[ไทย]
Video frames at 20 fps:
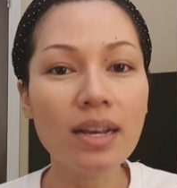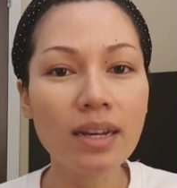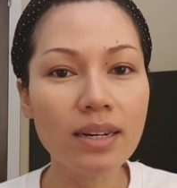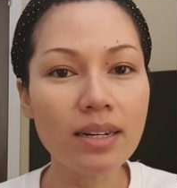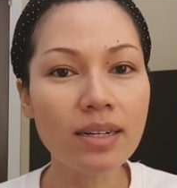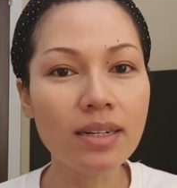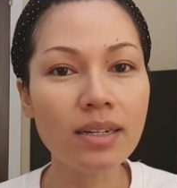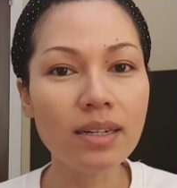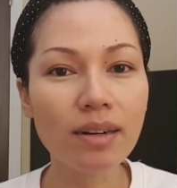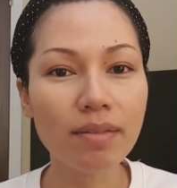
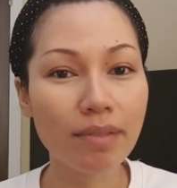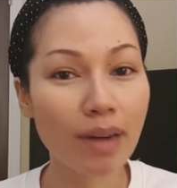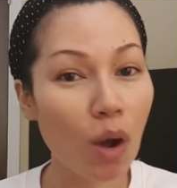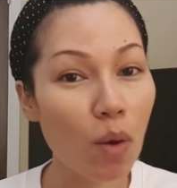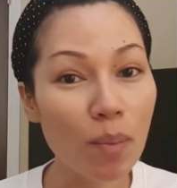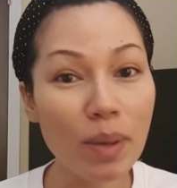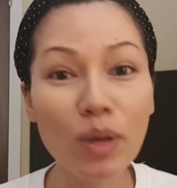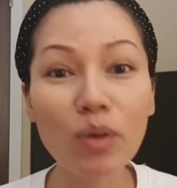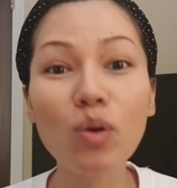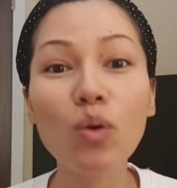คือเรา
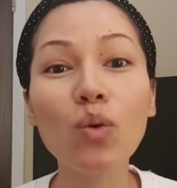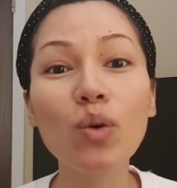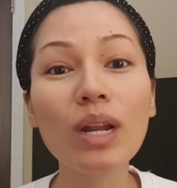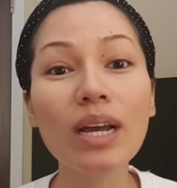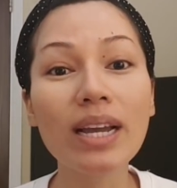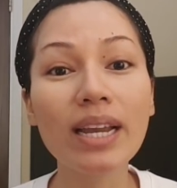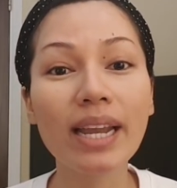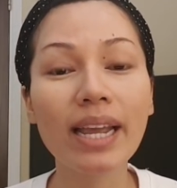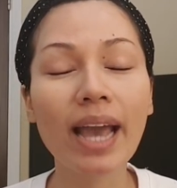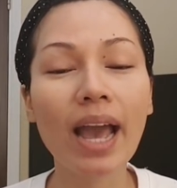ไม่รู้
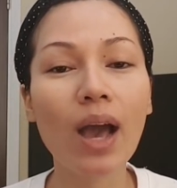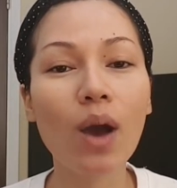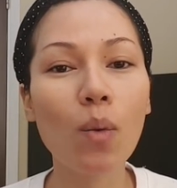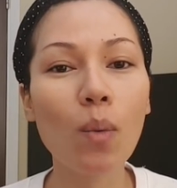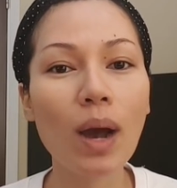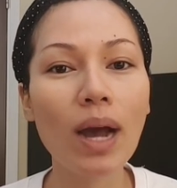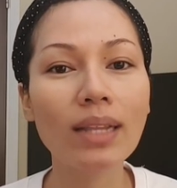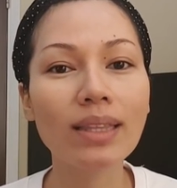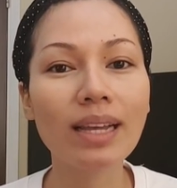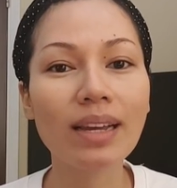เลยนะคะ
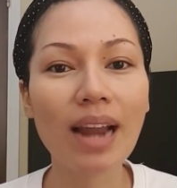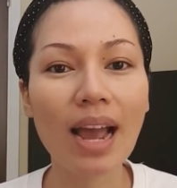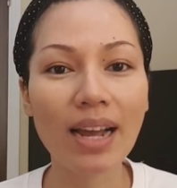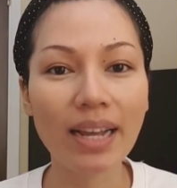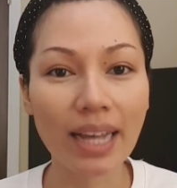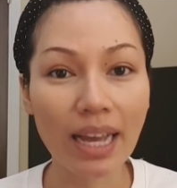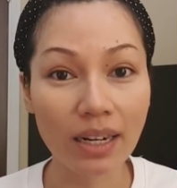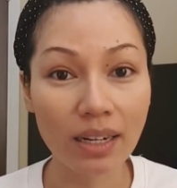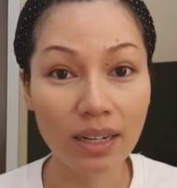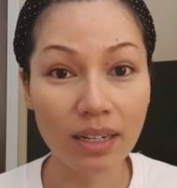ว่าตาราง
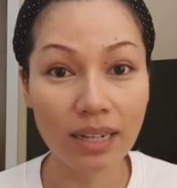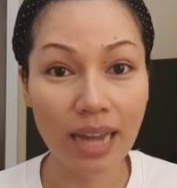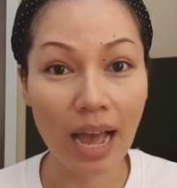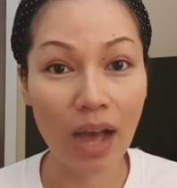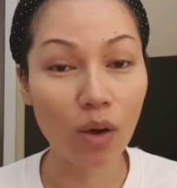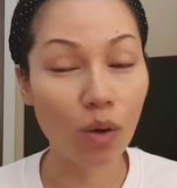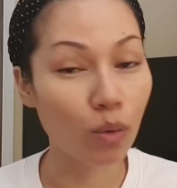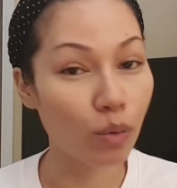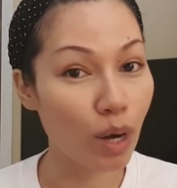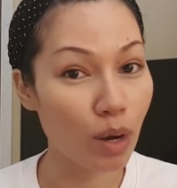การเดินทา
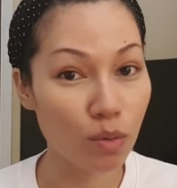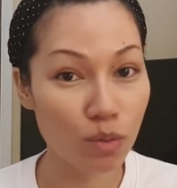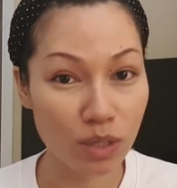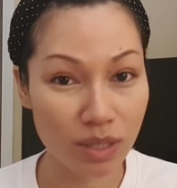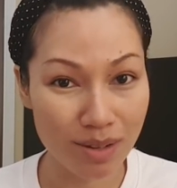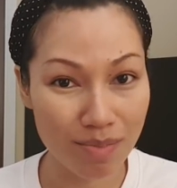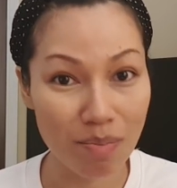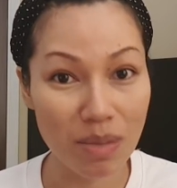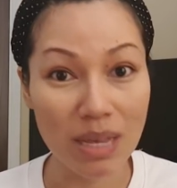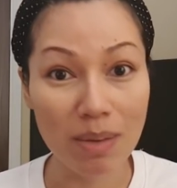งของเรา
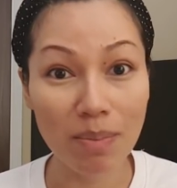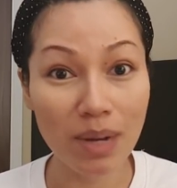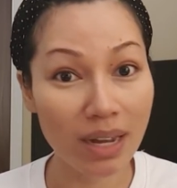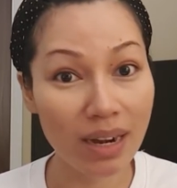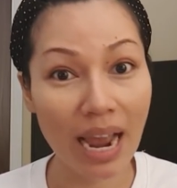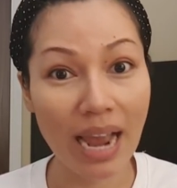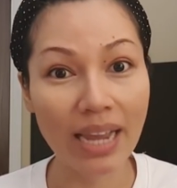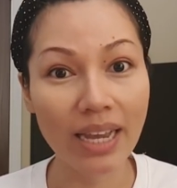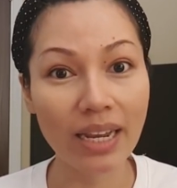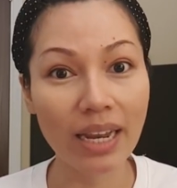จะมีเมื่อ
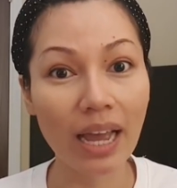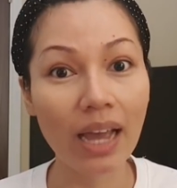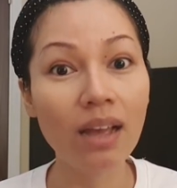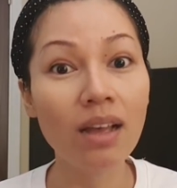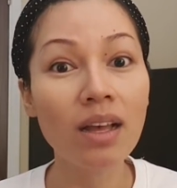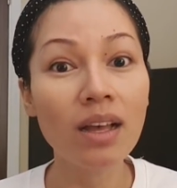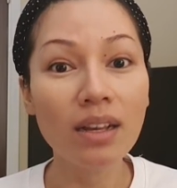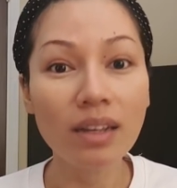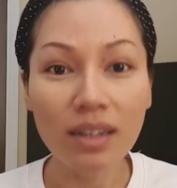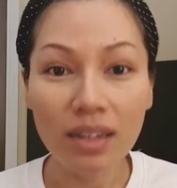ไหร่นะ
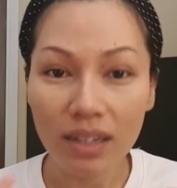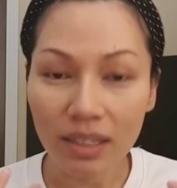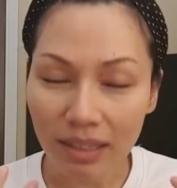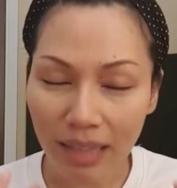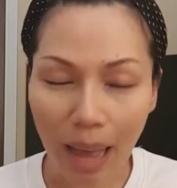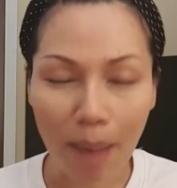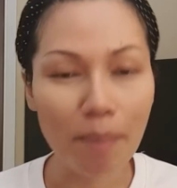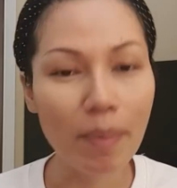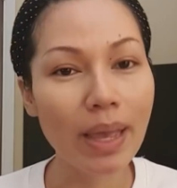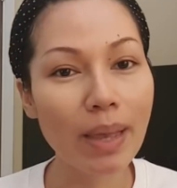คือ
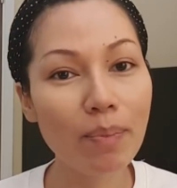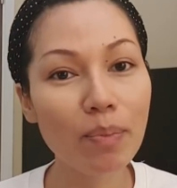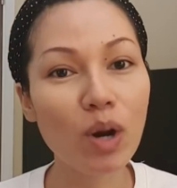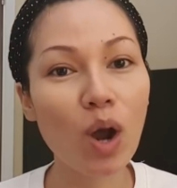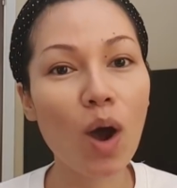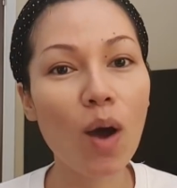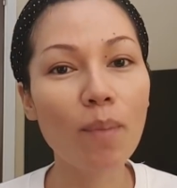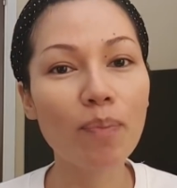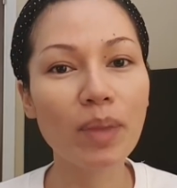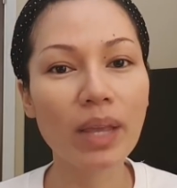ทำให้พ
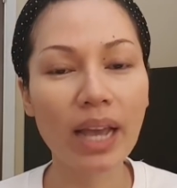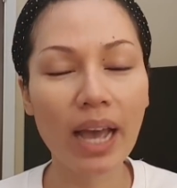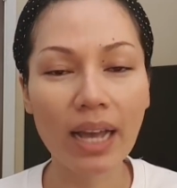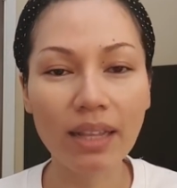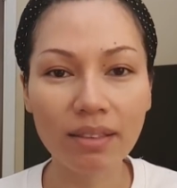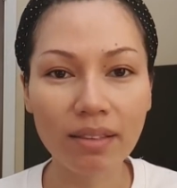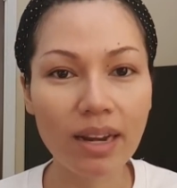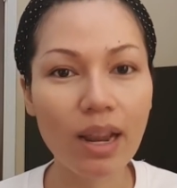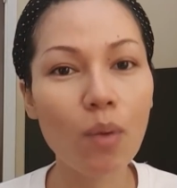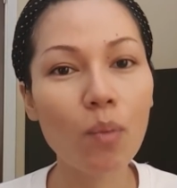ร้อมนะคะ
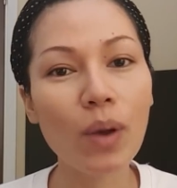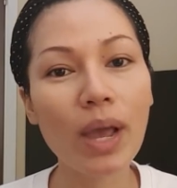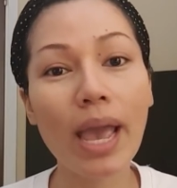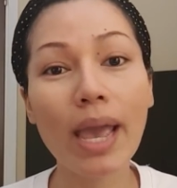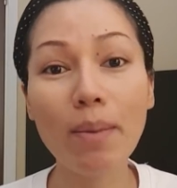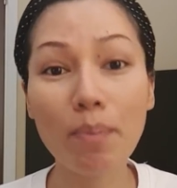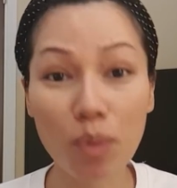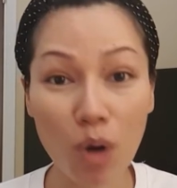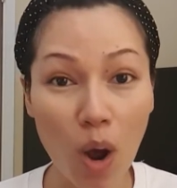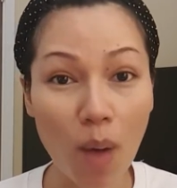เตรียมไว้
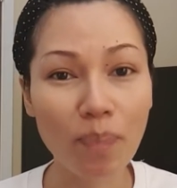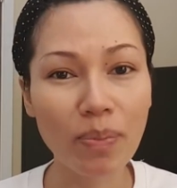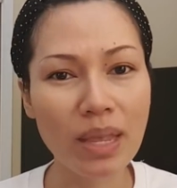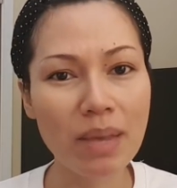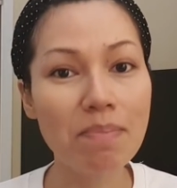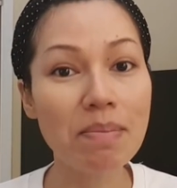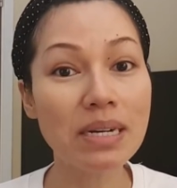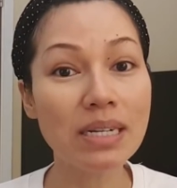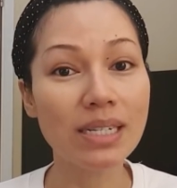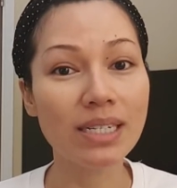ให้พร้อมใน
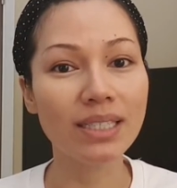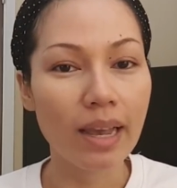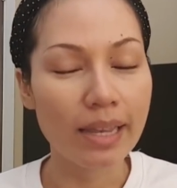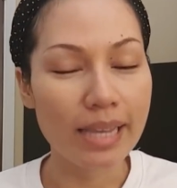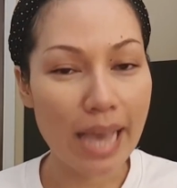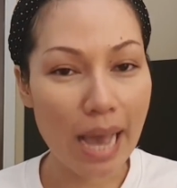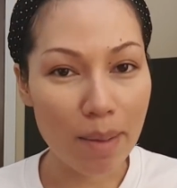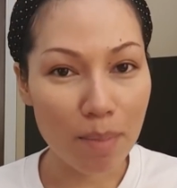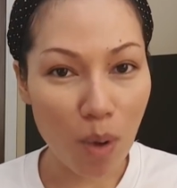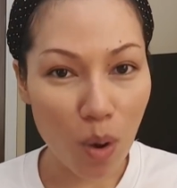มือ
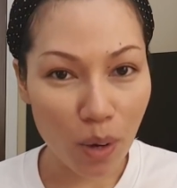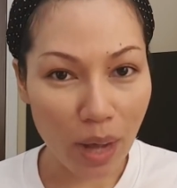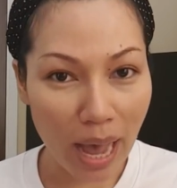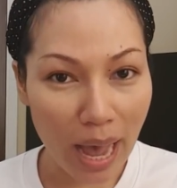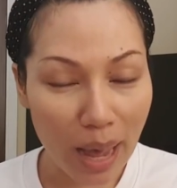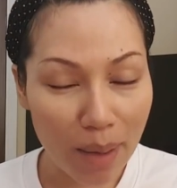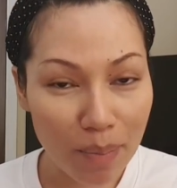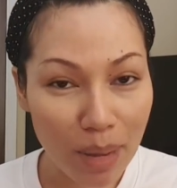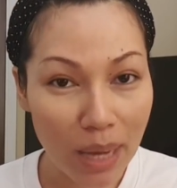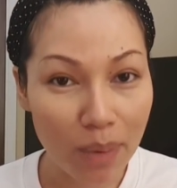อย่ามอง
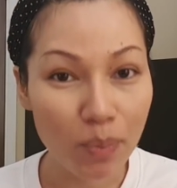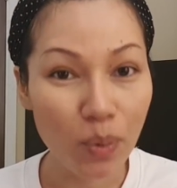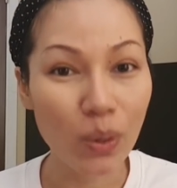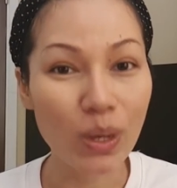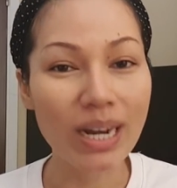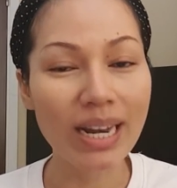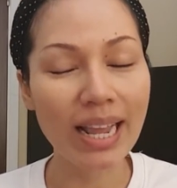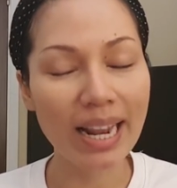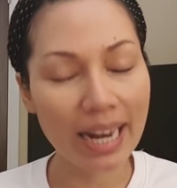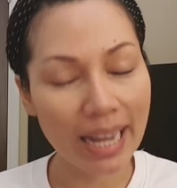ข้ามเหตุผล
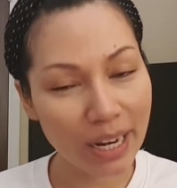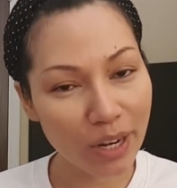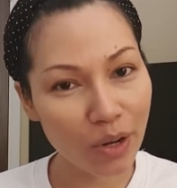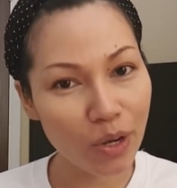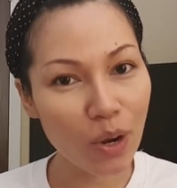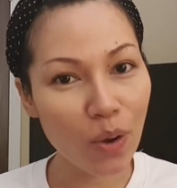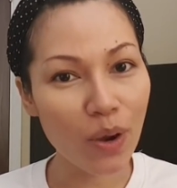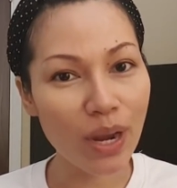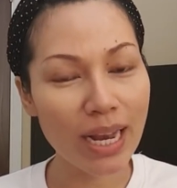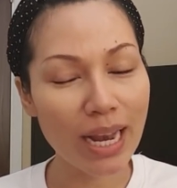เล็ก
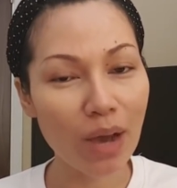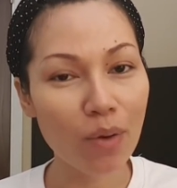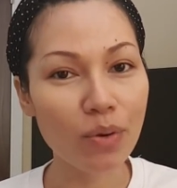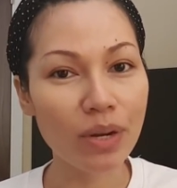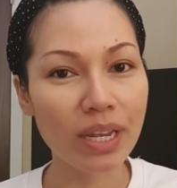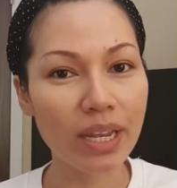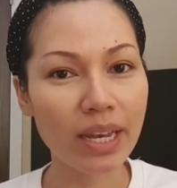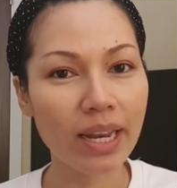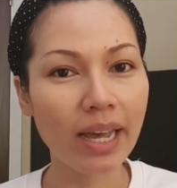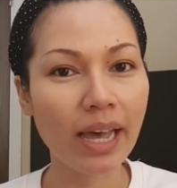ๆน้อยๆเหล่า
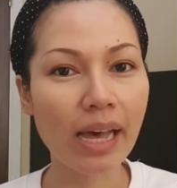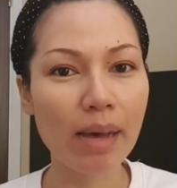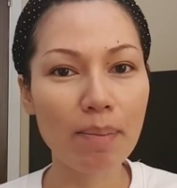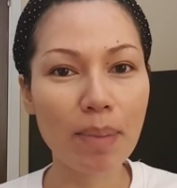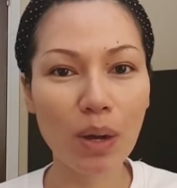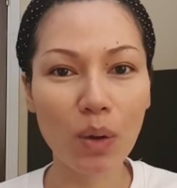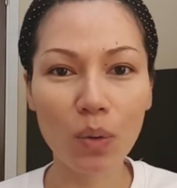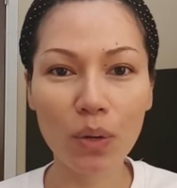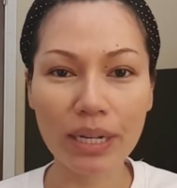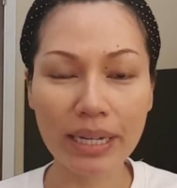นี้นะคะ
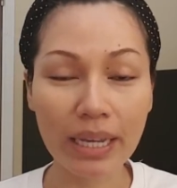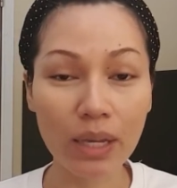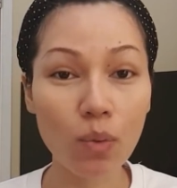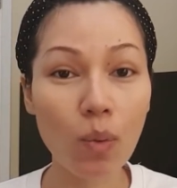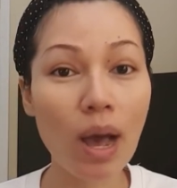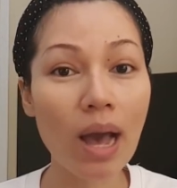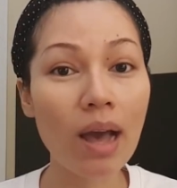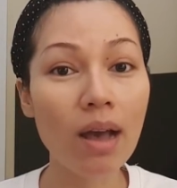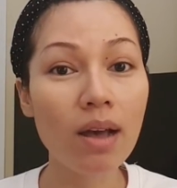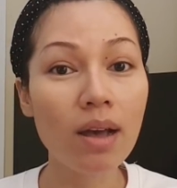บางคนคิด
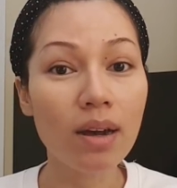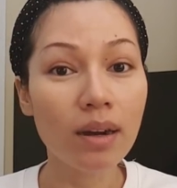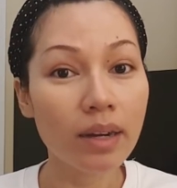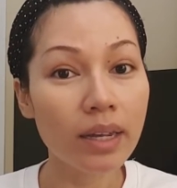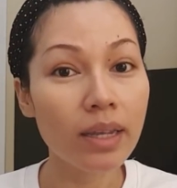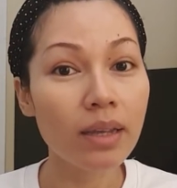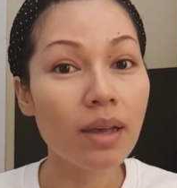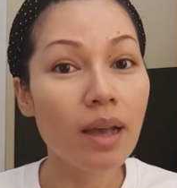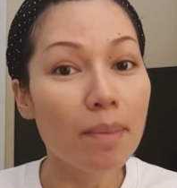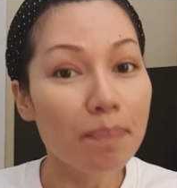ว่าเฮ้
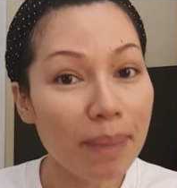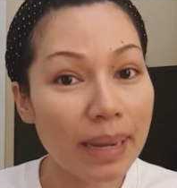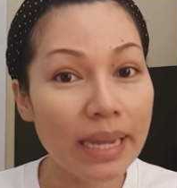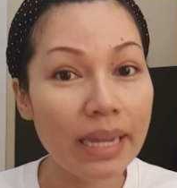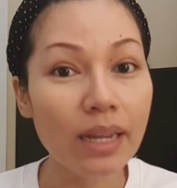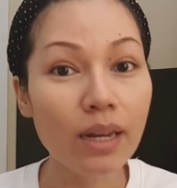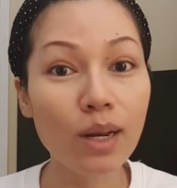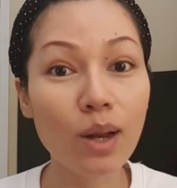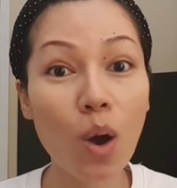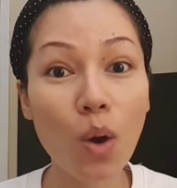ยไป
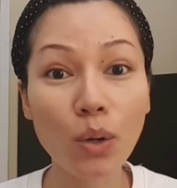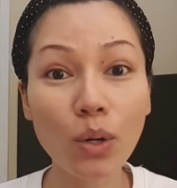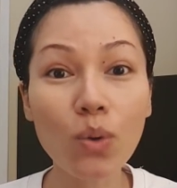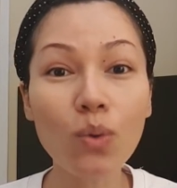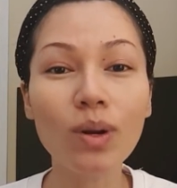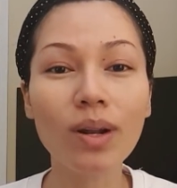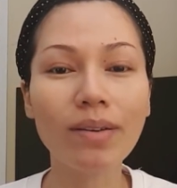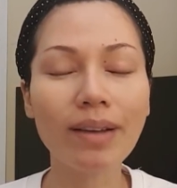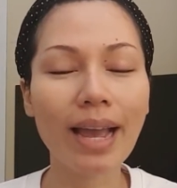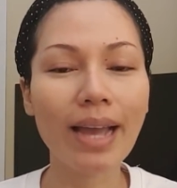ลองดู
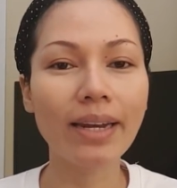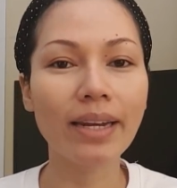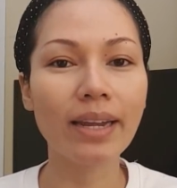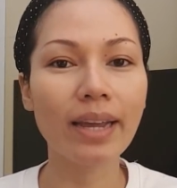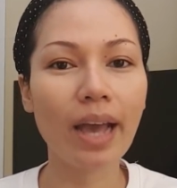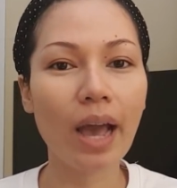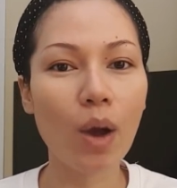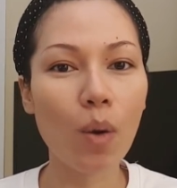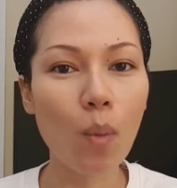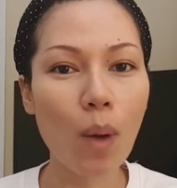แล้วกัน
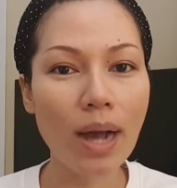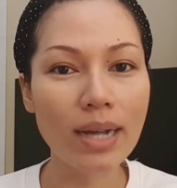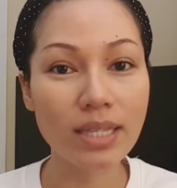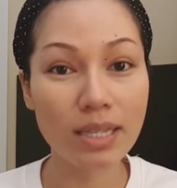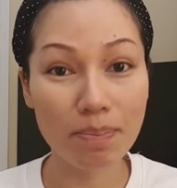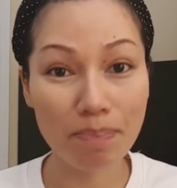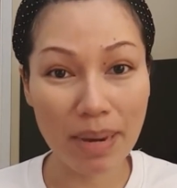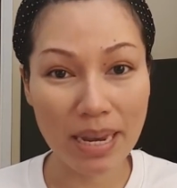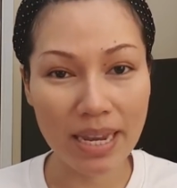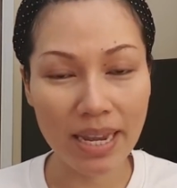นะคะ ว่า
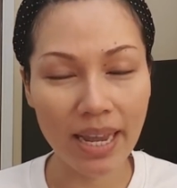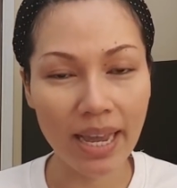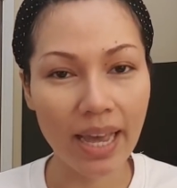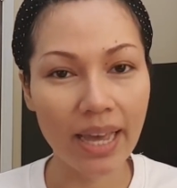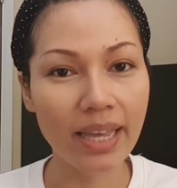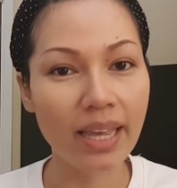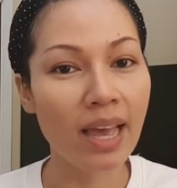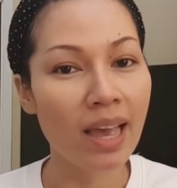จะเป็นยังไง